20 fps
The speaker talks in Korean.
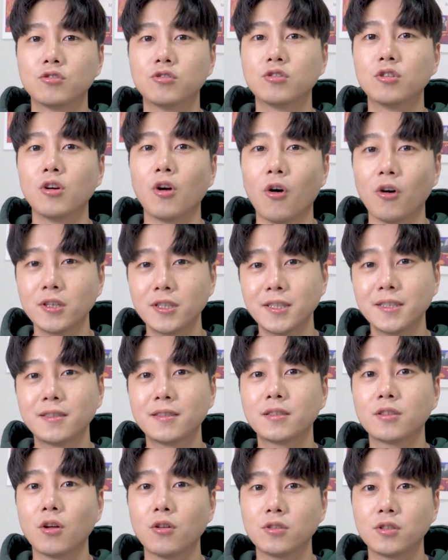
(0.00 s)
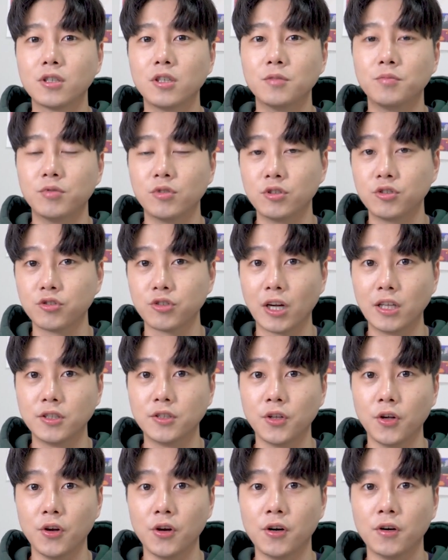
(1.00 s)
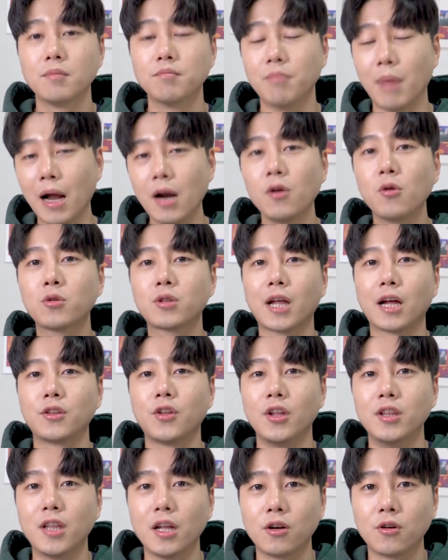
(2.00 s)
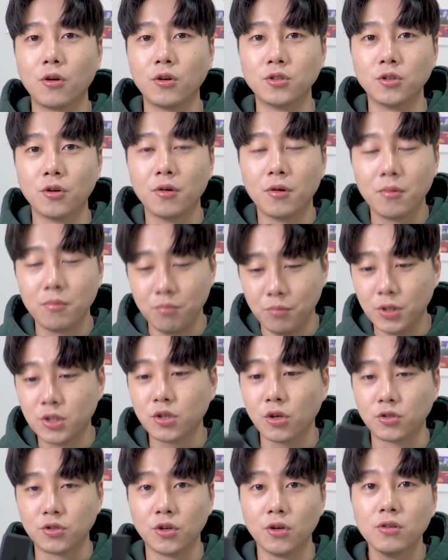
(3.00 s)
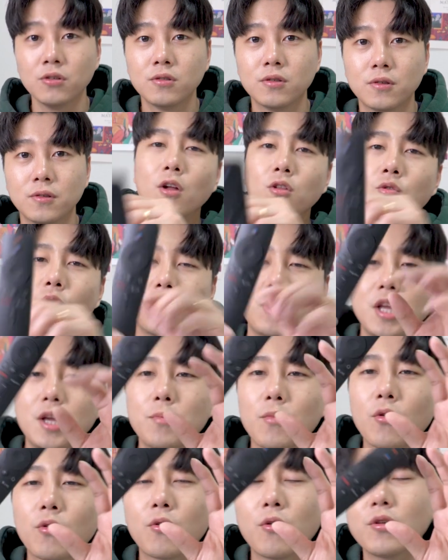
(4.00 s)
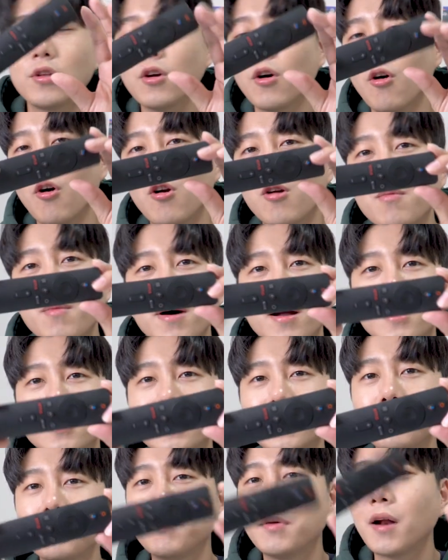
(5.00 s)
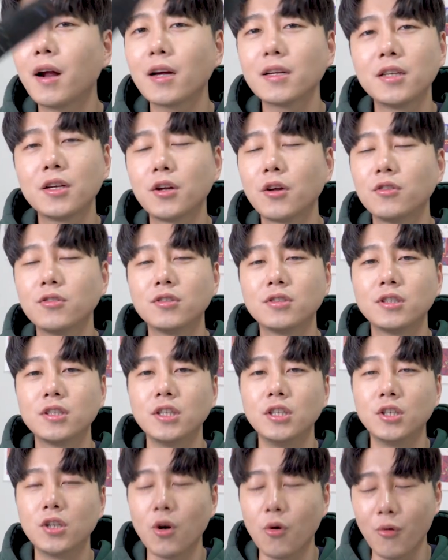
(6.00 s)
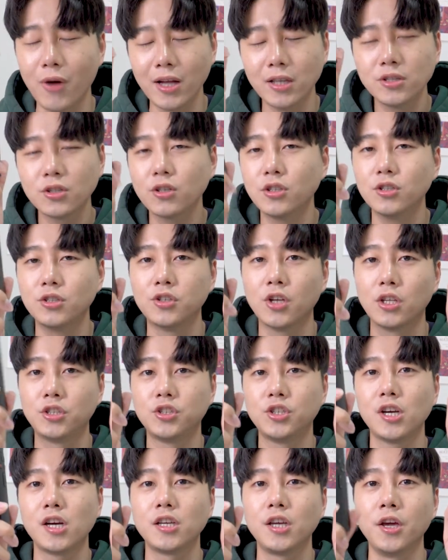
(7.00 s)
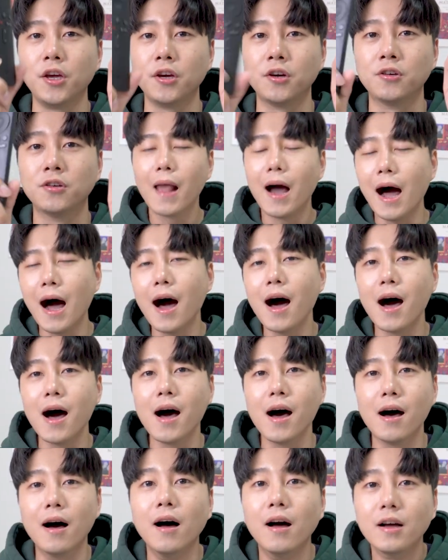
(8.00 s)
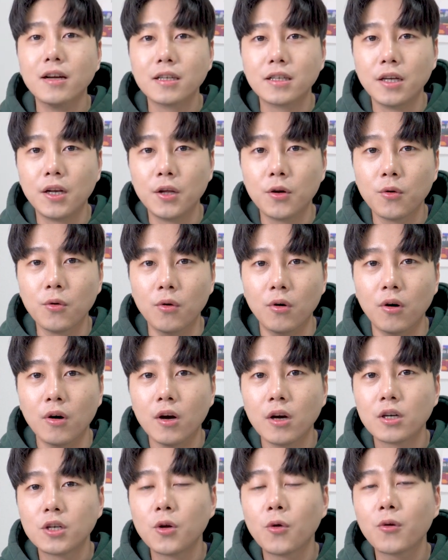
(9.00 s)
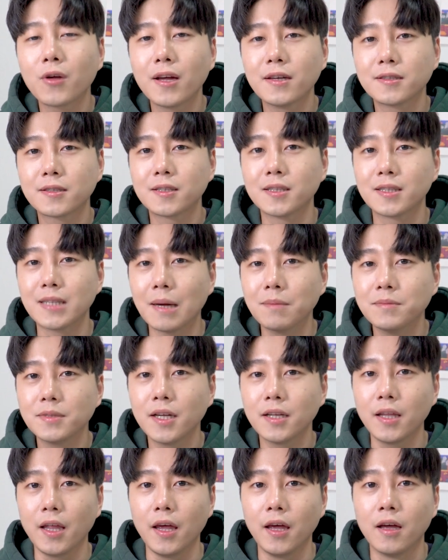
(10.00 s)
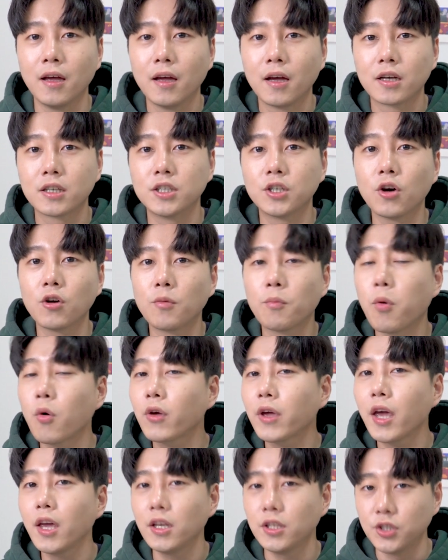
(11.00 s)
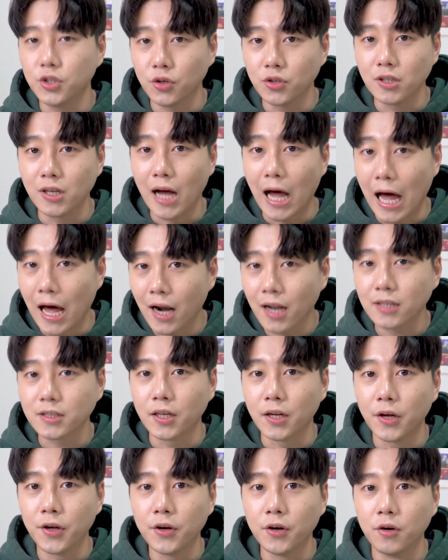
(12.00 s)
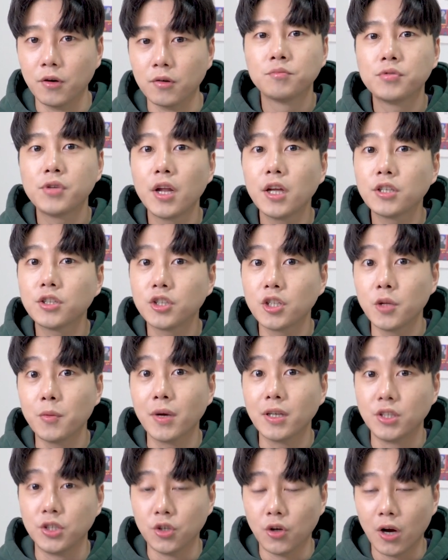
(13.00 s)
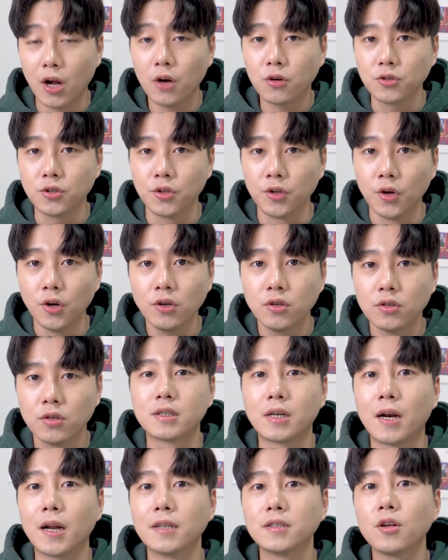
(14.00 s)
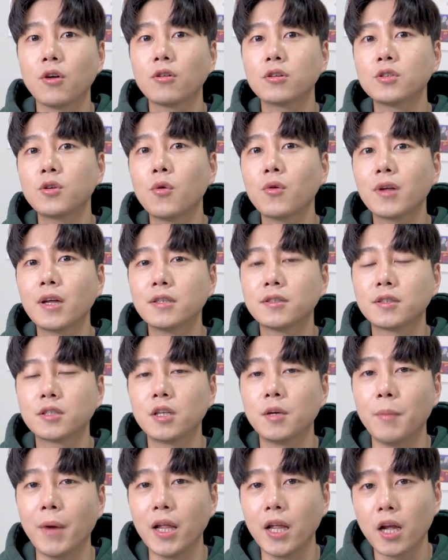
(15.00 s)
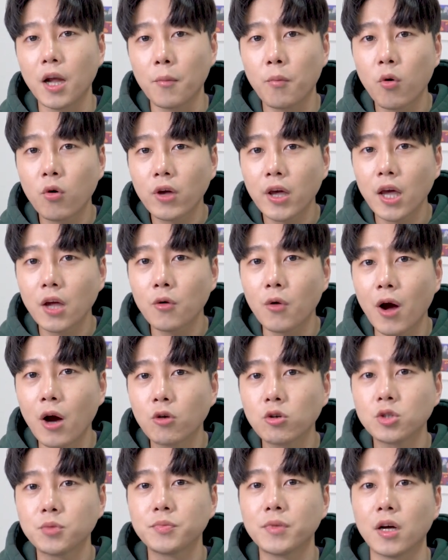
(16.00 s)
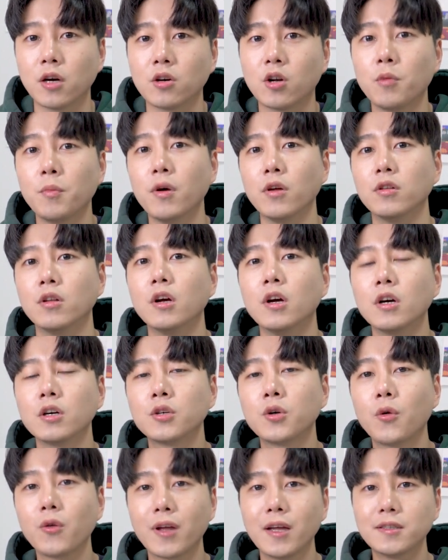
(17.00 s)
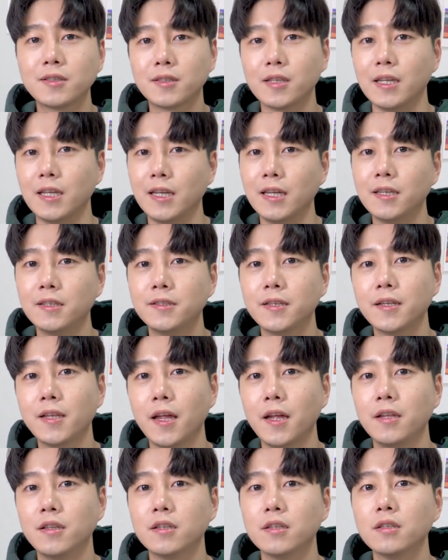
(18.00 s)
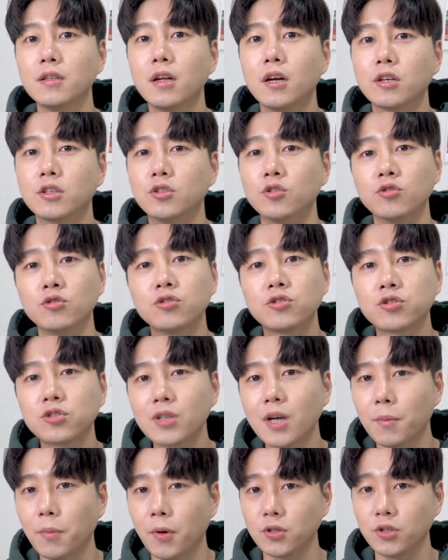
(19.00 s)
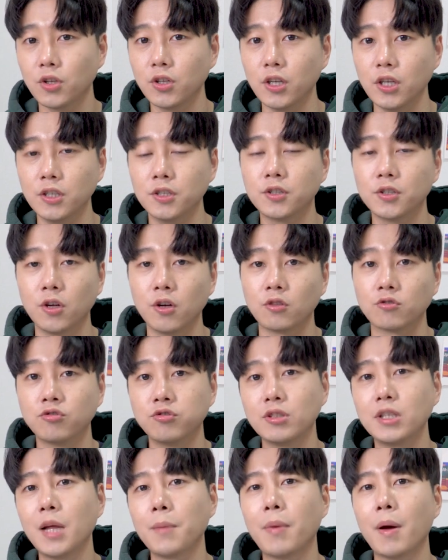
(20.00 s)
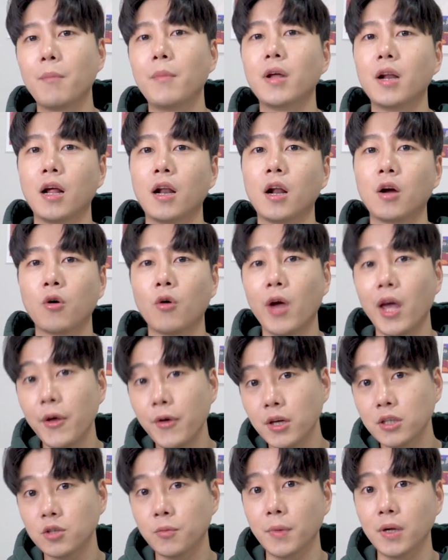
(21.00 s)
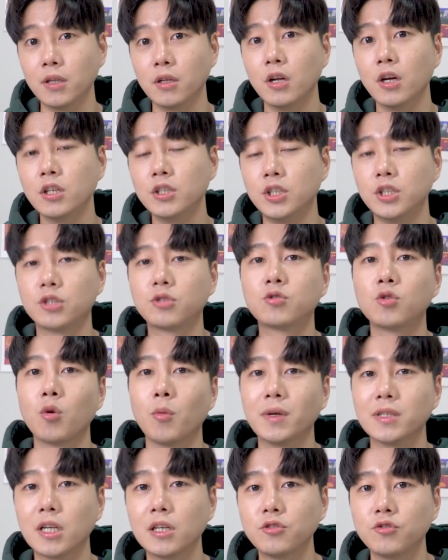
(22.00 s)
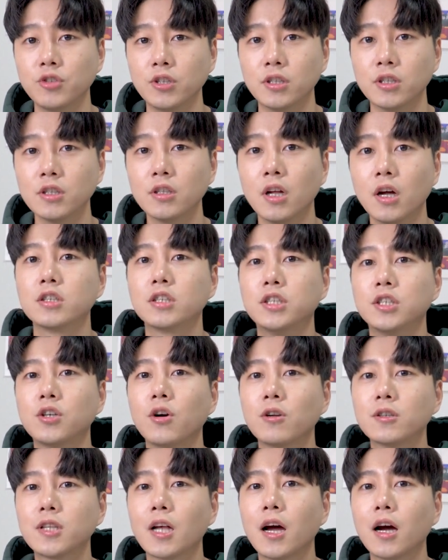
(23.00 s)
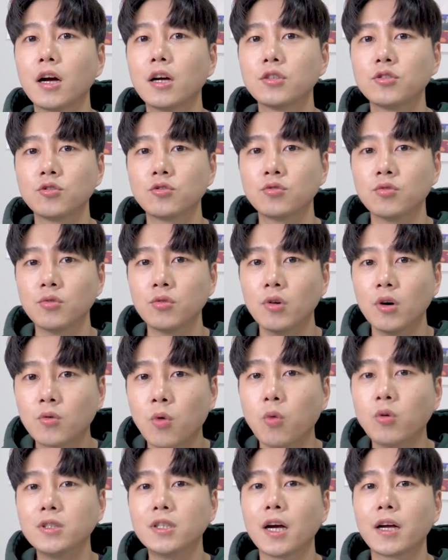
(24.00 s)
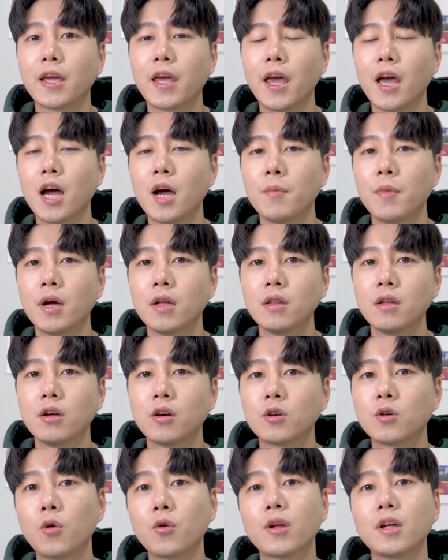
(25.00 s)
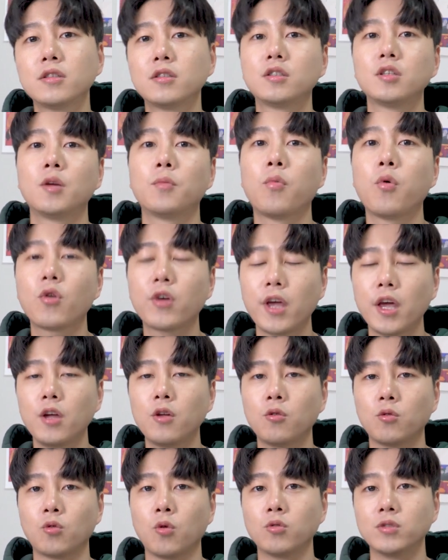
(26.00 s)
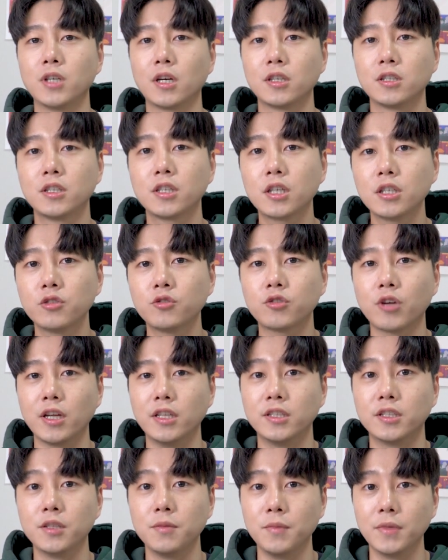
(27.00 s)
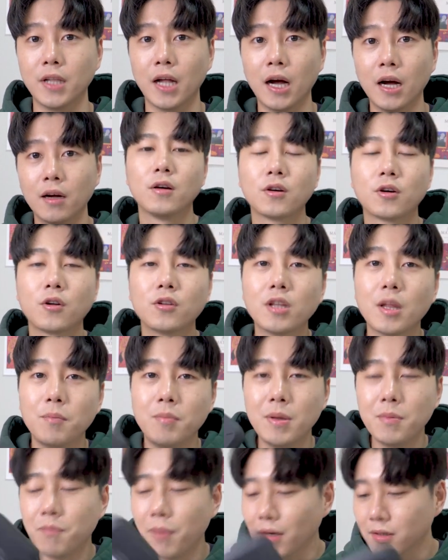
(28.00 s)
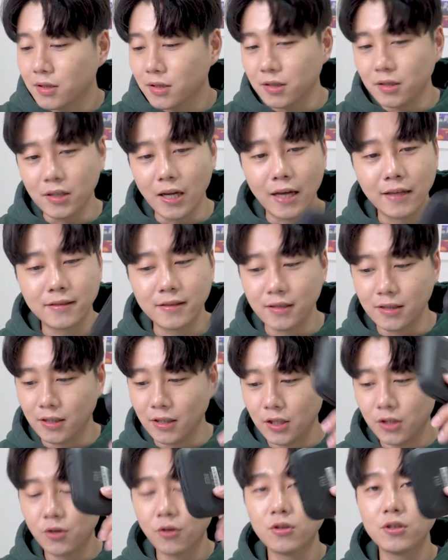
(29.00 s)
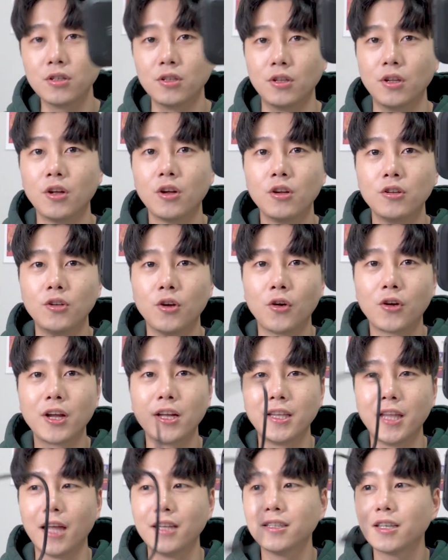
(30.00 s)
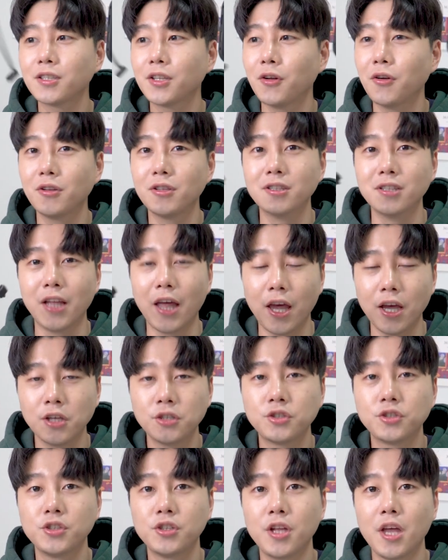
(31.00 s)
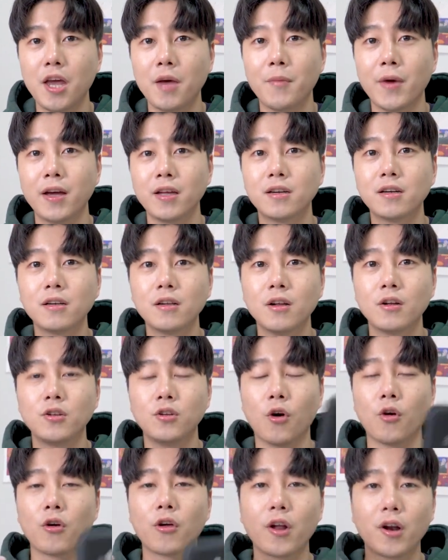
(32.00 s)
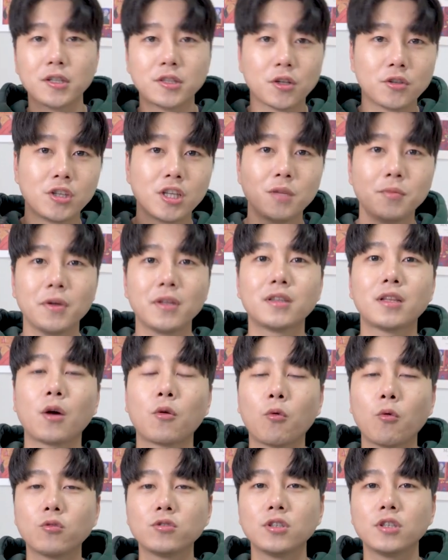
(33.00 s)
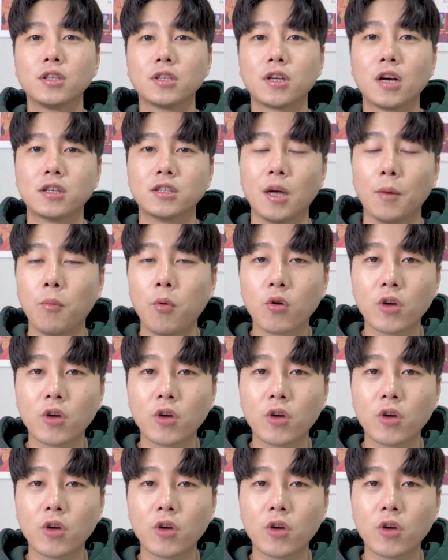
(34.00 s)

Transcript: 구글 어시스턴트를 부를 수가 있어요. 말로 다 된다는 거죠. 미쳤죠? 또 리모컨이 얼마나 심플하게 생겼는지 이거 완전히 제 취향이에요. 아, 그리고 크롬캐스트 3세대. 그거는 4K 지원을 안 하잖아요. FHD만 지원을 하거든요. 그래서 크롬캐스트를 만약에 4K로 하고 싶다 그러면 크롬캐스트 2세대에 있는 그 울트라 버전이 있어요. 국내 판매를 안 하고 해외에서만 직구로만 살 수 있는 그걸 사가지고 동작해야만 크롬캐스트를 4K로 동작을 시킬 수가 있습니다. 그런데 밑박스 S 이거는 여기 내장되어 있는 HDMI를 연결해서 TV에 딱 꽂으니까 그냥